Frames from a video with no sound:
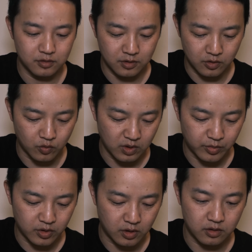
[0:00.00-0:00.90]
其实我也
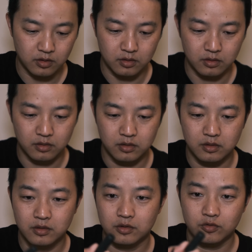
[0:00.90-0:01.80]
不知道是
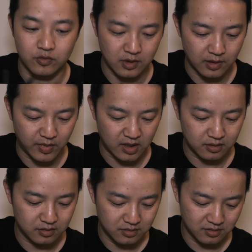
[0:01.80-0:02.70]
具体干嘛
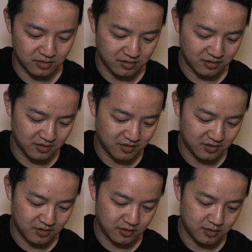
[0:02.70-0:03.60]
的。
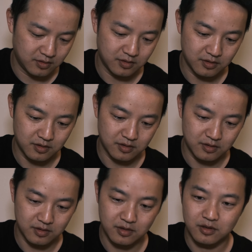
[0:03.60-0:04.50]

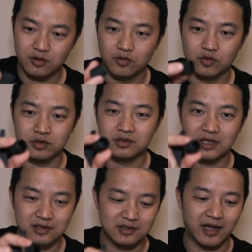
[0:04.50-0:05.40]
我就是第
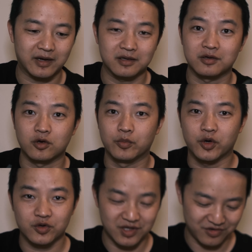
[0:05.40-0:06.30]
一次打开这个小
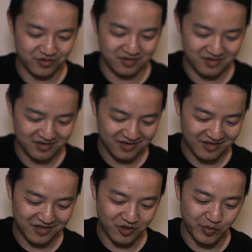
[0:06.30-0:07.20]
包，其实
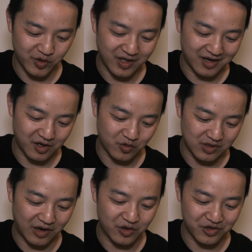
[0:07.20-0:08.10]
以前都没有打开，过，
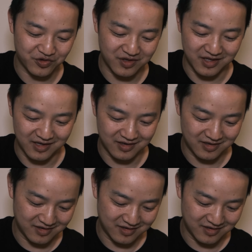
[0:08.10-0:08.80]
拿回来十几年了。